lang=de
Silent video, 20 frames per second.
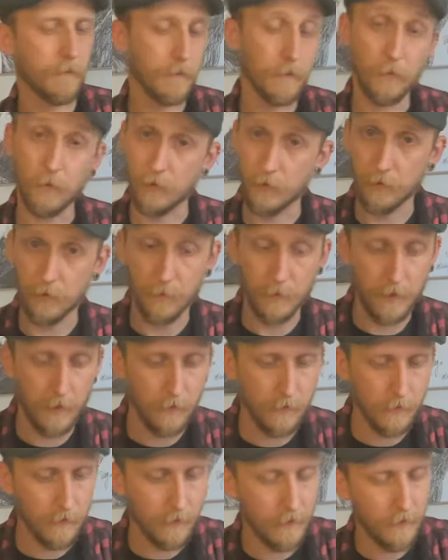Korken immer
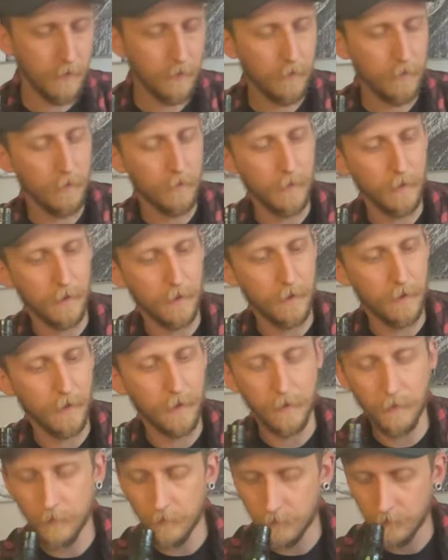rausdrehen, immer dran
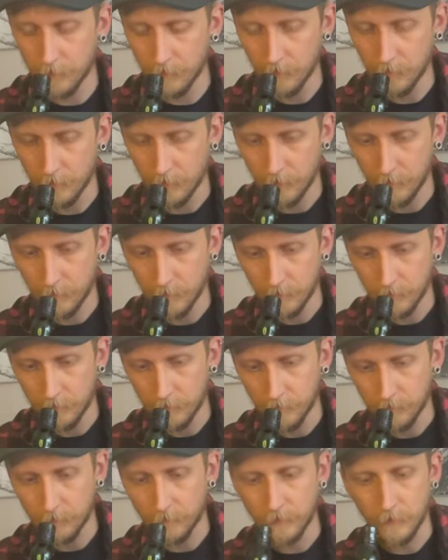denken.
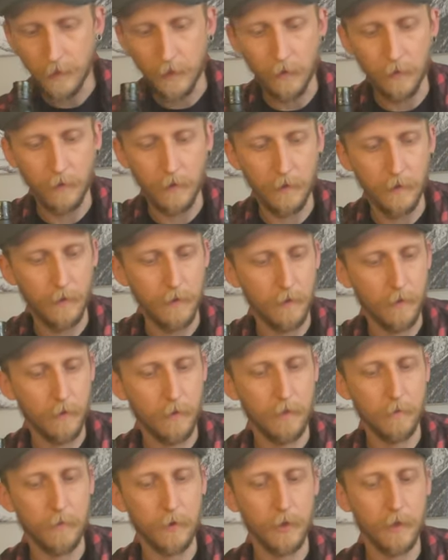Und da
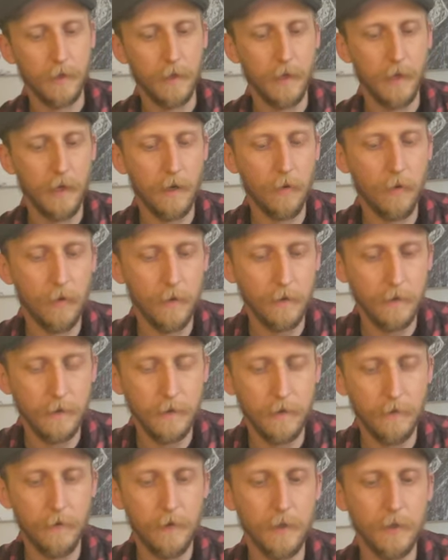kommt schon Rauch aus
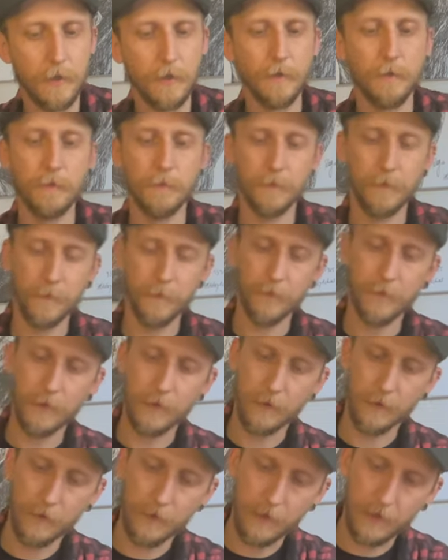der Flasche. Ein